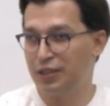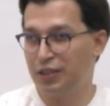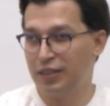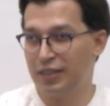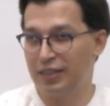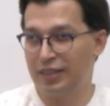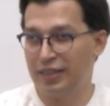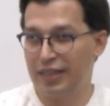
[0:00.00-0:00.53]

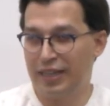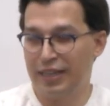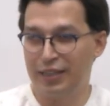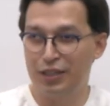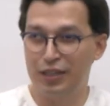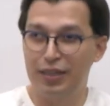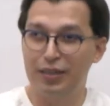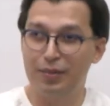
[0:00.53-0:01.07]

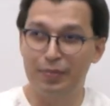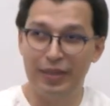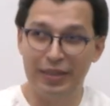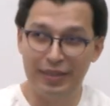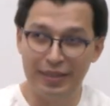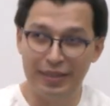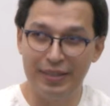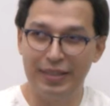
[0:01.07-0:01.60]
الحاجه
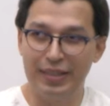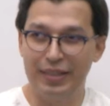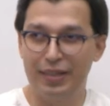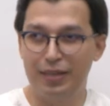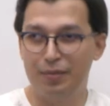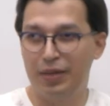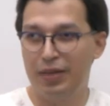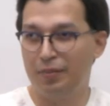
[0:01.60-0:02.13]
بارده يعني
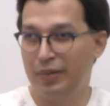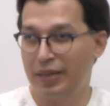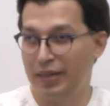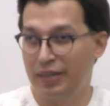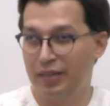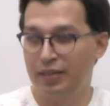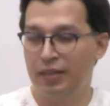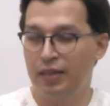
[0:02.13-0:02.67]
الماء
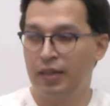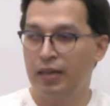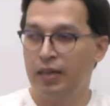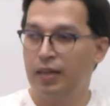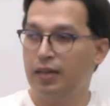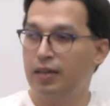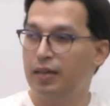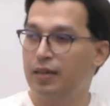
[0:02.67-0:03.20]
البارد
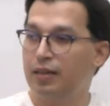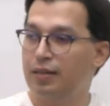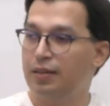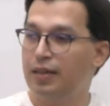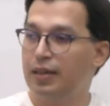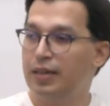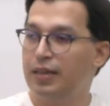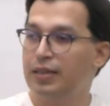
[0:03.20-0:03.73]

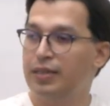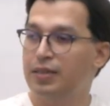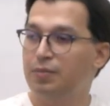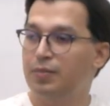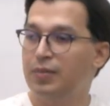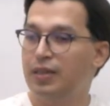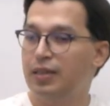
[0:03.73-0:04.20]
ثاني لازم